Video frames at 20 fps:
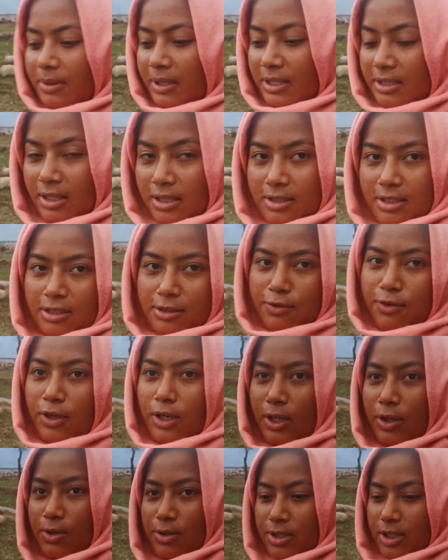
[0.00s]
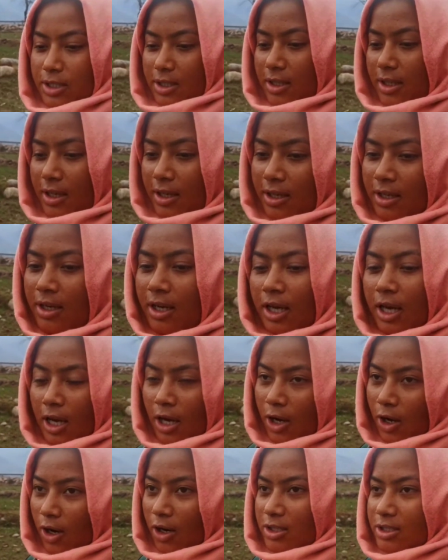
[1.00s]
में सक्सेसफुल नहीं हो सकते
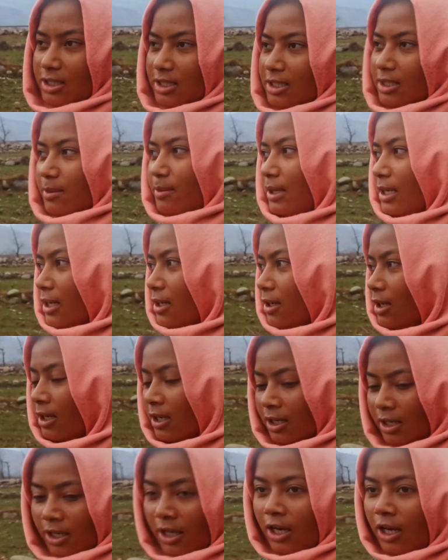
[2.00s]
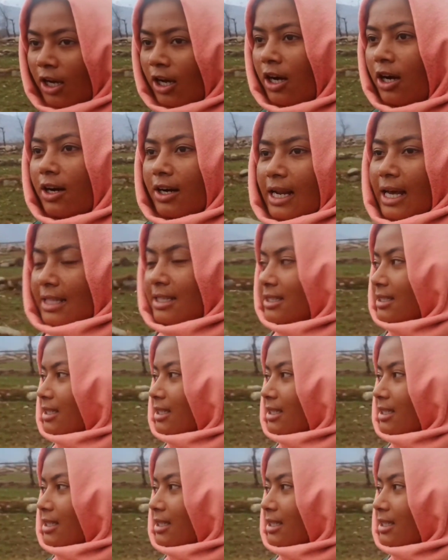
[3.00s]
हो सकते हैं बिल्कुल और आज